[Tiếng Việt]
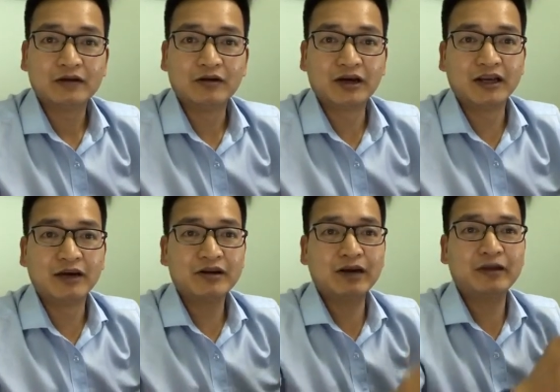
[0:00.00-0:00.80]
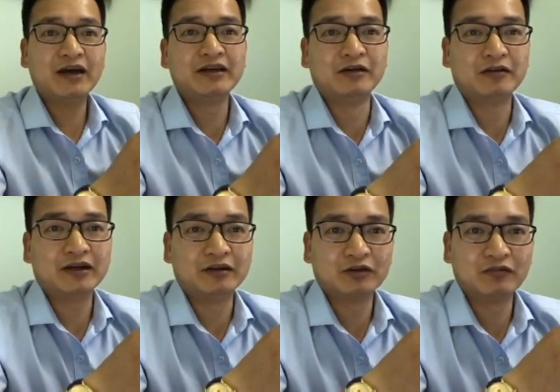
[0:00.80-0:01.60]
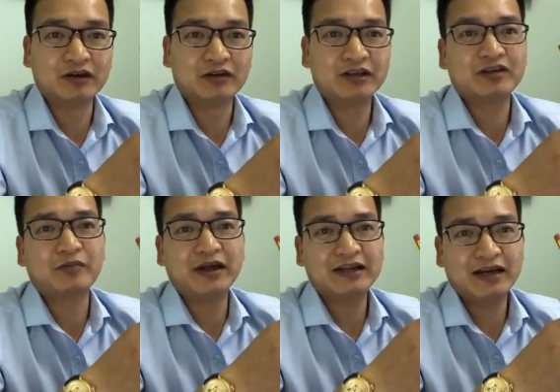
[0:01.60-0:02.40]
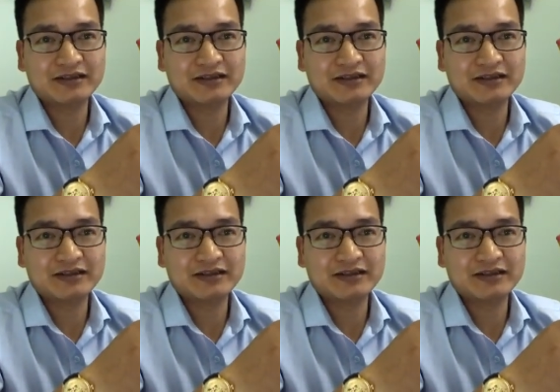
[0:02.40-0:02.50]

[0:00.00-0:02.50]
ok nếu anh em đã hiểu cái điều tôi vừa nói thì comment